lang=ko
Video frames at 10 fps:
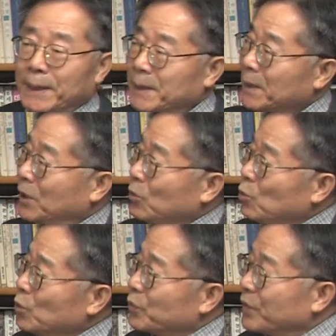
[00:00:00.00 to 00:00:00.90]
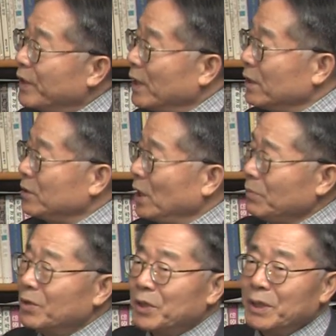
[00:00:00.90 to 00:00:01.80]
그래서 결국은
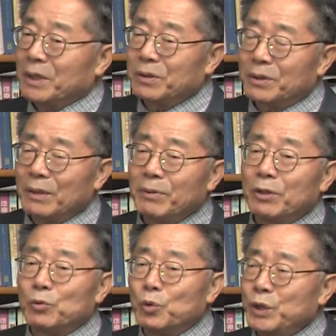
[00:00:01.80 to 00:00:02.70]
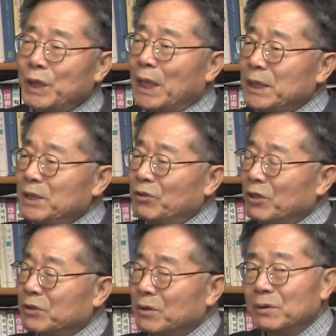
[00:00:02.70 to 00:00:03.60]
생명이 그 생명을 유지하기
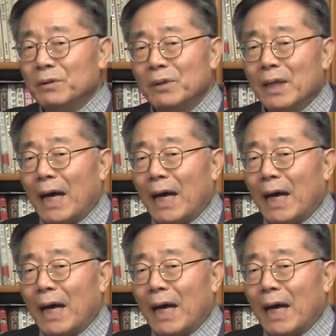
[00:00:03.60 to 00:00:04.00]
위해서